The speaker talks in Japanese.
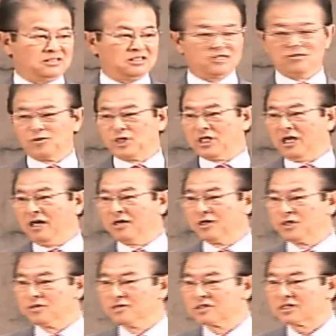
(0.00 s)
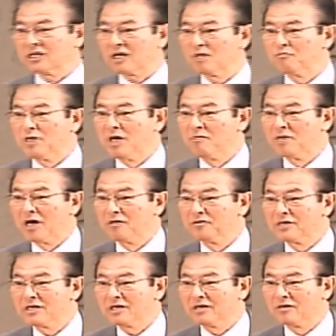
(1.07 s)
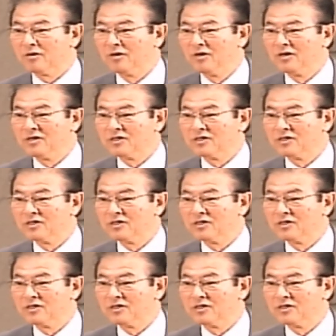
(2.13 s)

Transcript: なんと北半球ですから、南アフリカの